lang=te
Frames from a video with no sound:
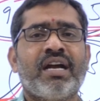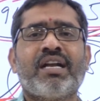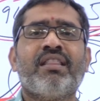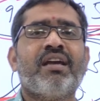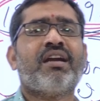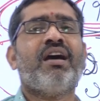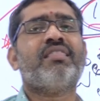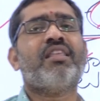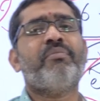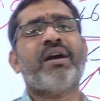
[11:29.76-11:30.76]
అక్కడ దాకా
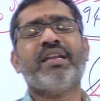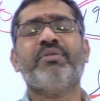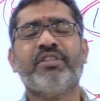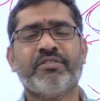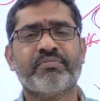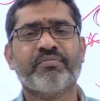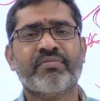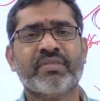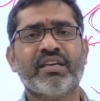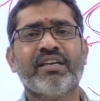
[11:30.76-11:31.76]
అంతా బాగానే ఉంది
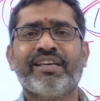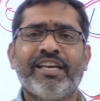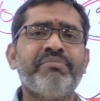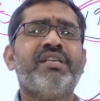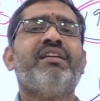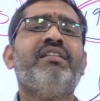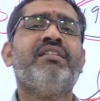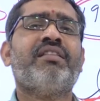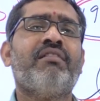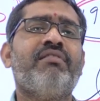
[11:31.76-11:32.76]
ఏం
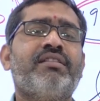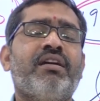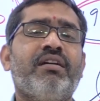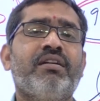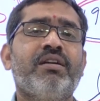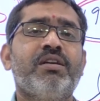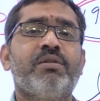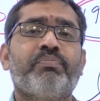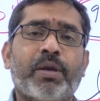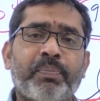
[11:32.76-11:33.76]
జరిగింది తర్వాత
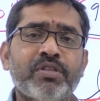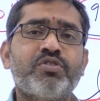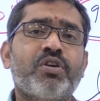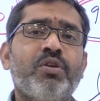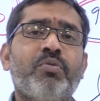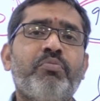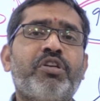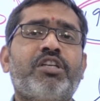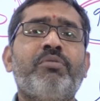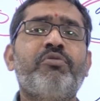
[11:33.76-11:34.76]
ప్రపంచంలో
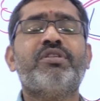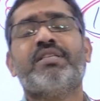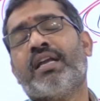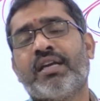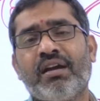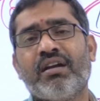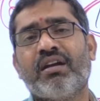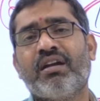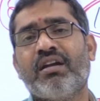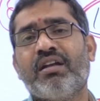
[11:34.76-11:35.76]
మొట్టమొదటిసారిగా
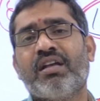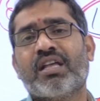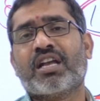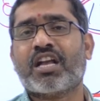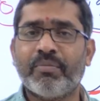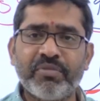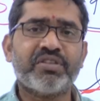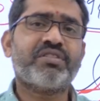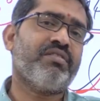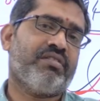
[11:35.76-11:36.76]

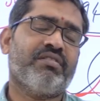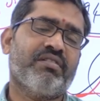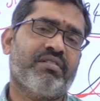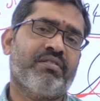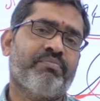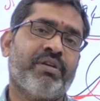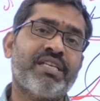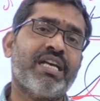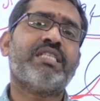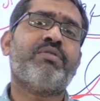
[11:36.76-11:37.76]
కమ్యూనిస్ట్
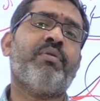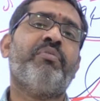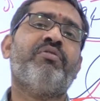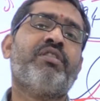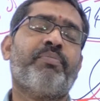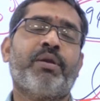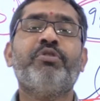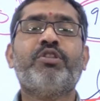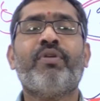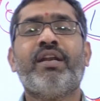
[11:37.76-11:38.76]
ప్రజాస్వామ్యయుత
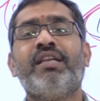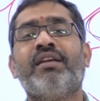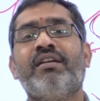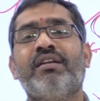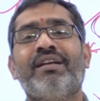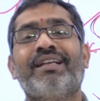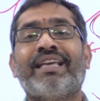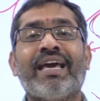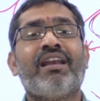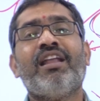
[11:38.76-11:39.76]
ప్రభుత్వాన్ని
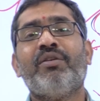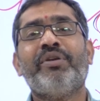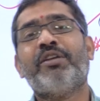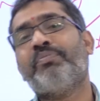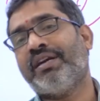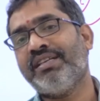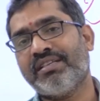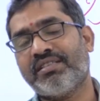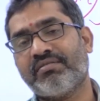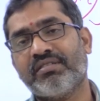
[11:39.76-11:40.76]
కేరళలో ఏర్పాటు
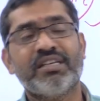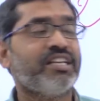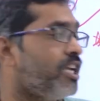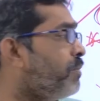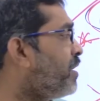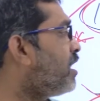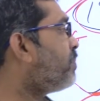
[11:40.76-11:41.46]
చేశారు ఎప్పుడు